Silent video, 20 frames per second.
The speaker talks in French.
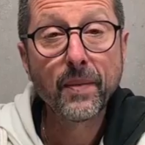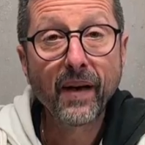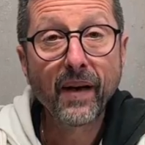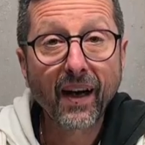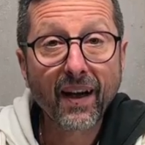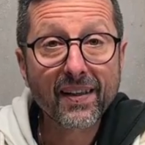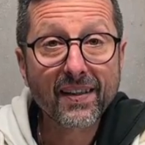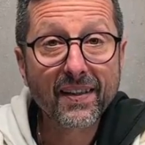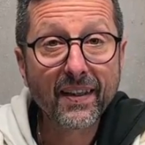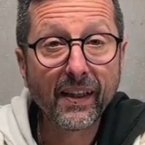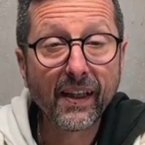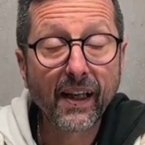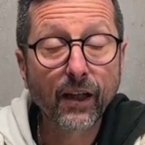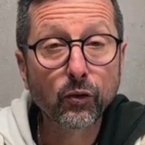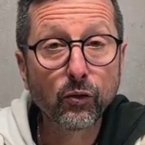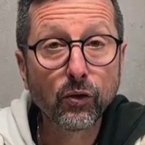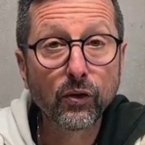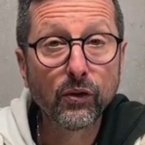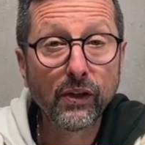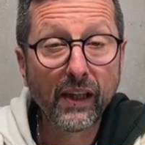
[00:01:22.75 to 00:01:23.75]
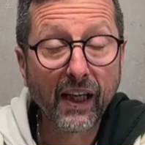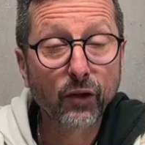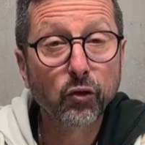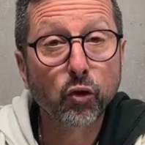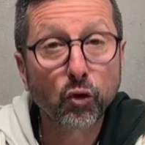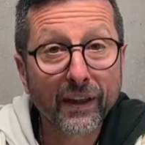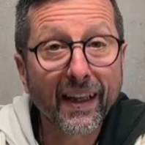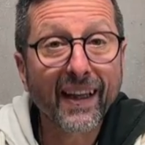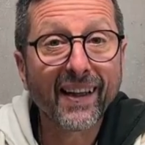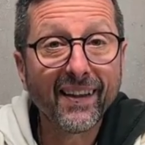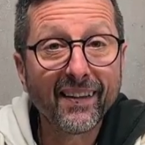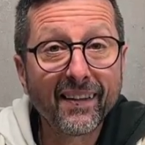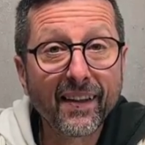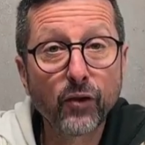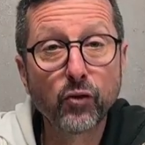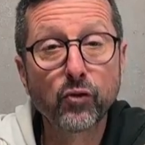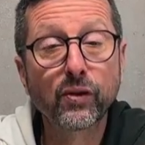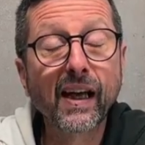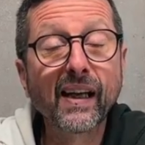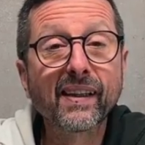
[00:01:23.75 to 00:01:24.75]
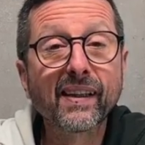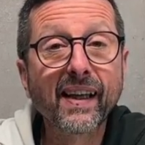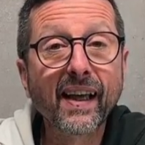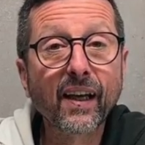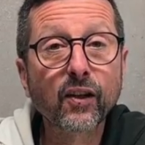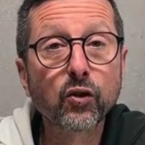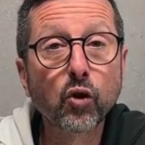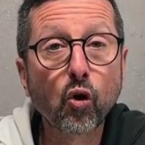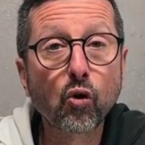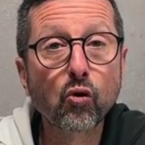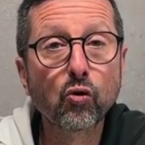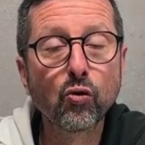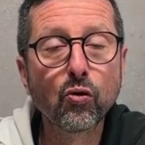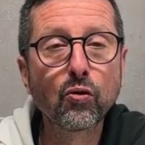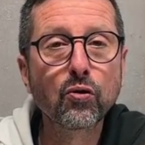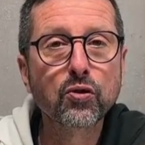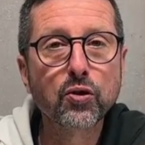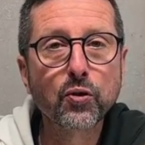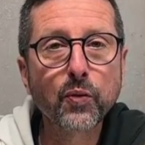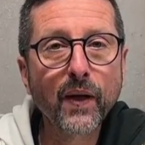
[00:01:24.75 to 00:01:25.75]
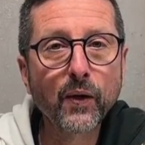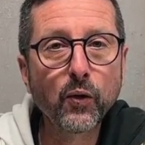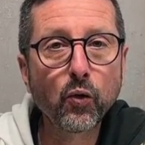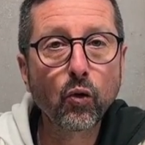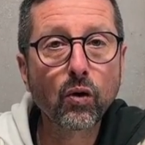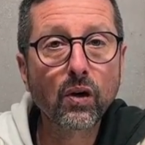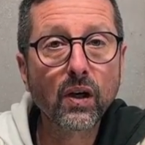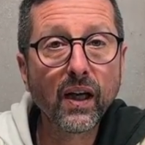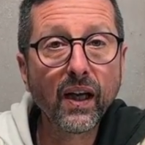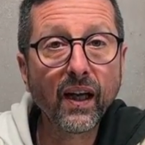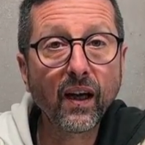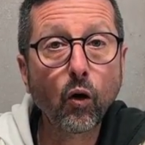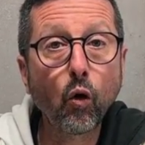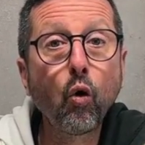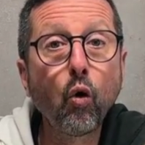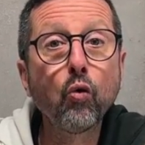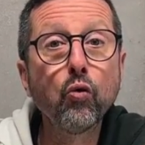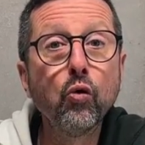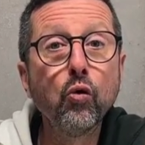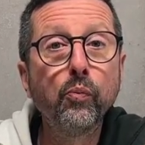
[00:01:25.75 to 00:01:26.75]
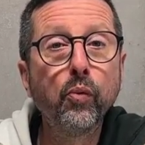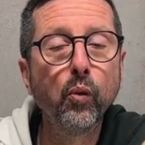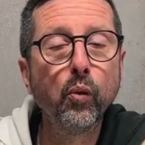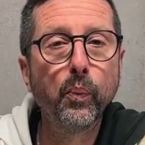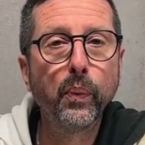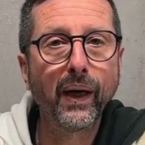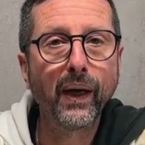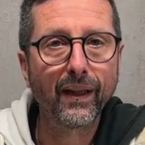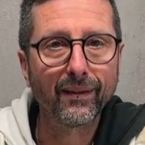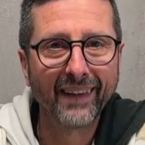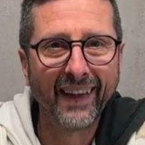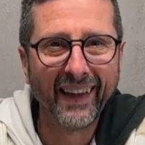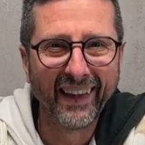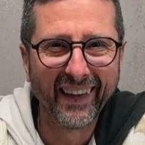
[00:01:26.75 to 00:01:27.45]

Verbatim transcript: se débarrasser de la, de la totalité du calcaire dans l'eau, soyons clairs, on ne peut pas.